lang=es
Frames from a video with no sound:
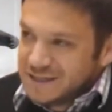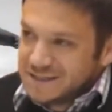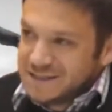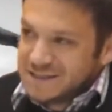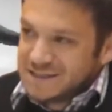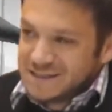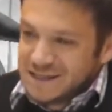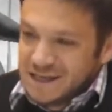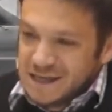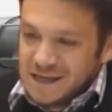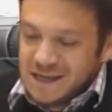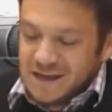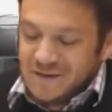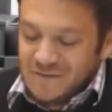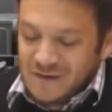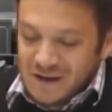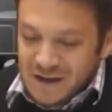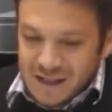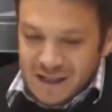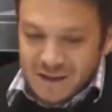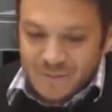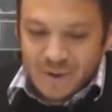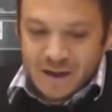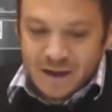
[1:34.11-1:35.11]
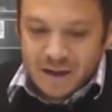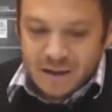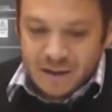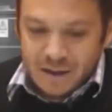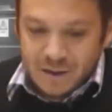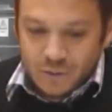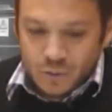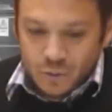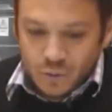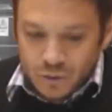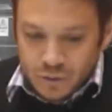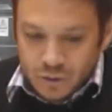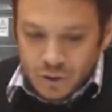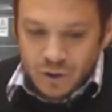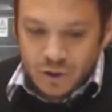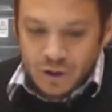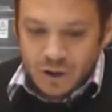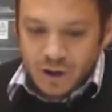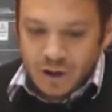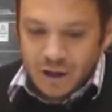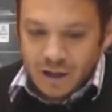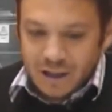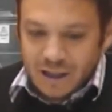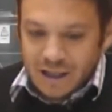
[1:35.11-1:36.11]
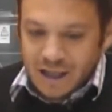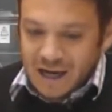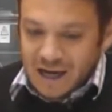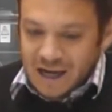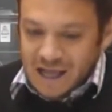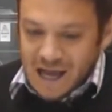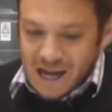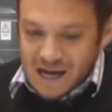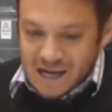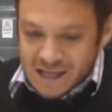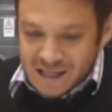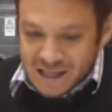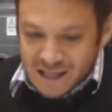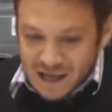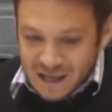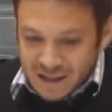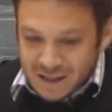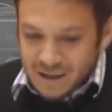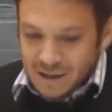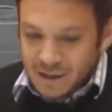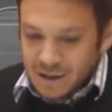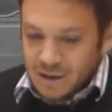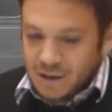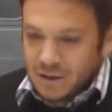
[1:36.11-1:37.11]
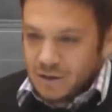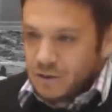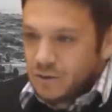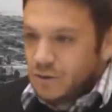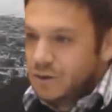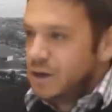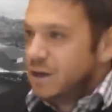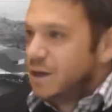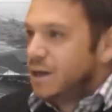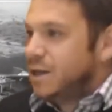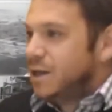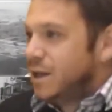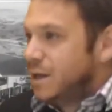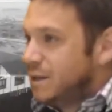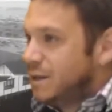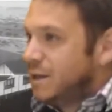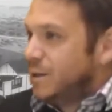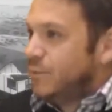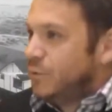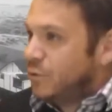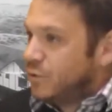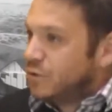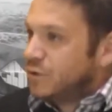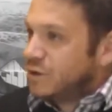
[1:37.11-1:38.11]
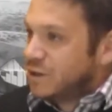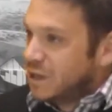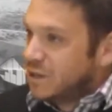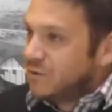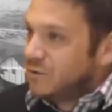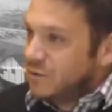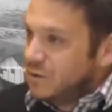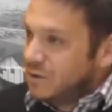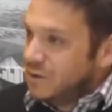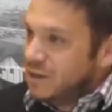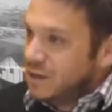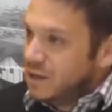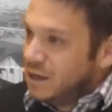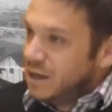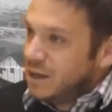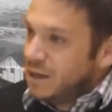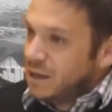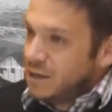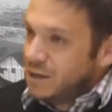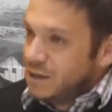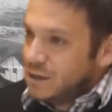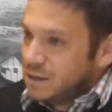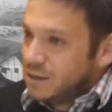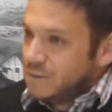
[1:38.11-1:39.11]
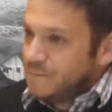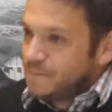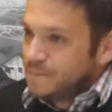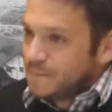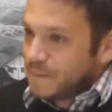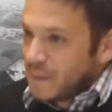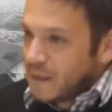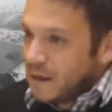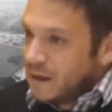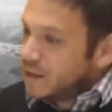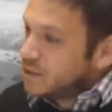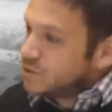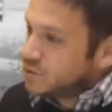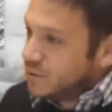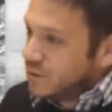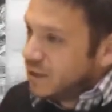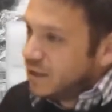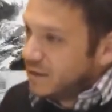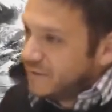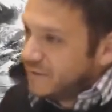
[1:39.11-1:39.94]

Ese es el nivel de magnitud, de realidad con el que te estamos contando hoy día en, en las zonas